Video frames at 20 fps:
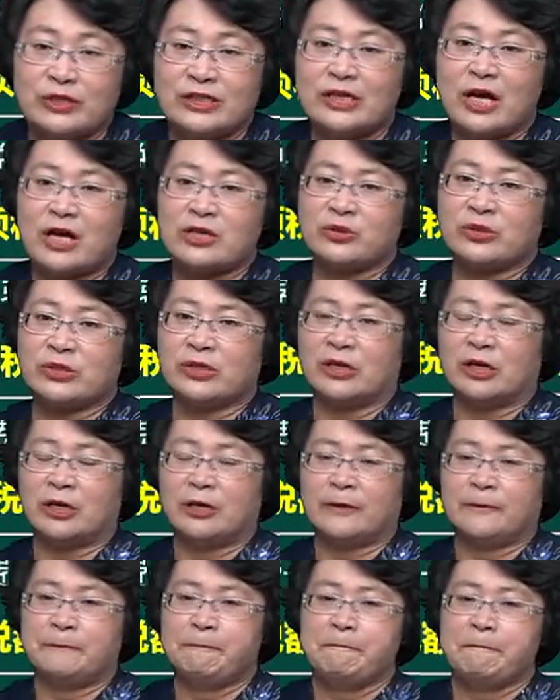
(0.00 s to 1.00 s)
进项税额，
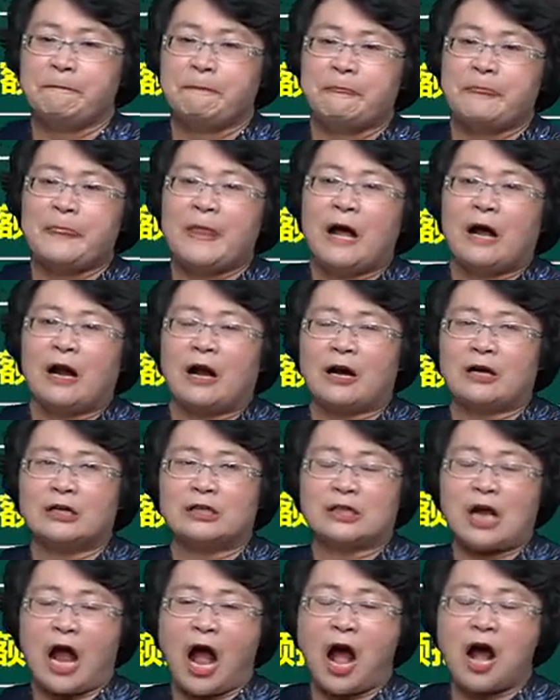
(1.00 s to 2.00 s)
而
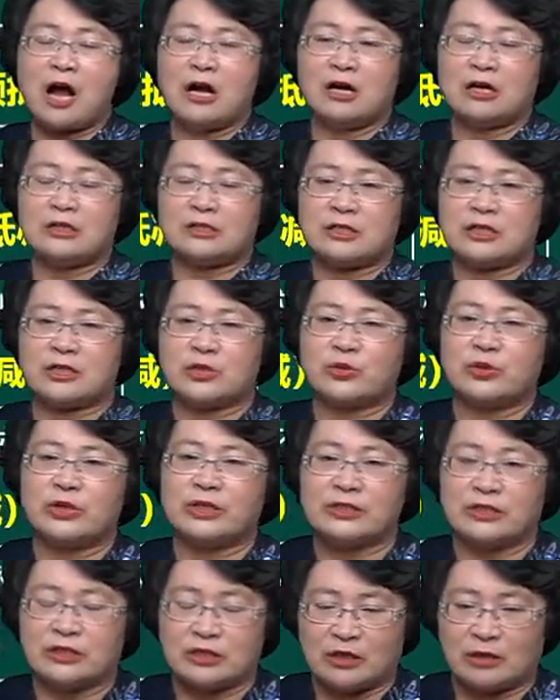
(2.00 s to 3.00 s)
差额计税
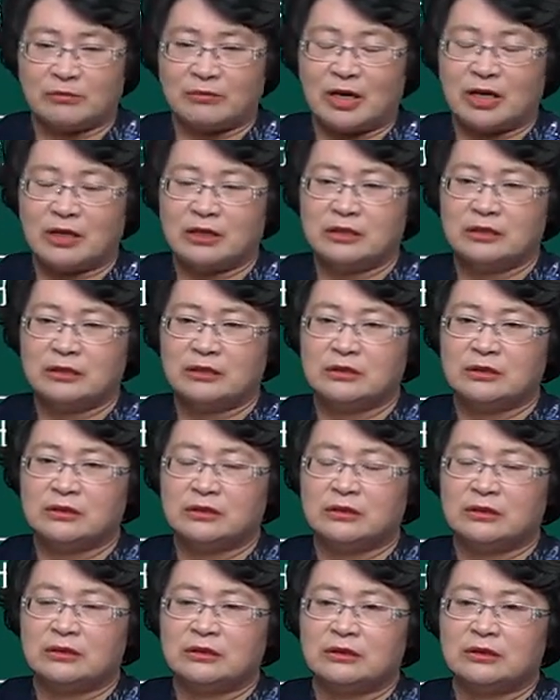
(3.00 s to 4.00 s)
则是什么？
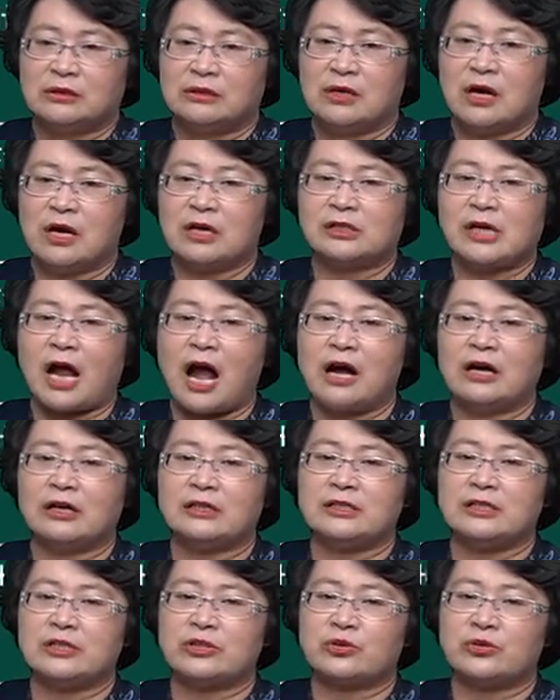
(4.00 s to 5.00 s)
而差额计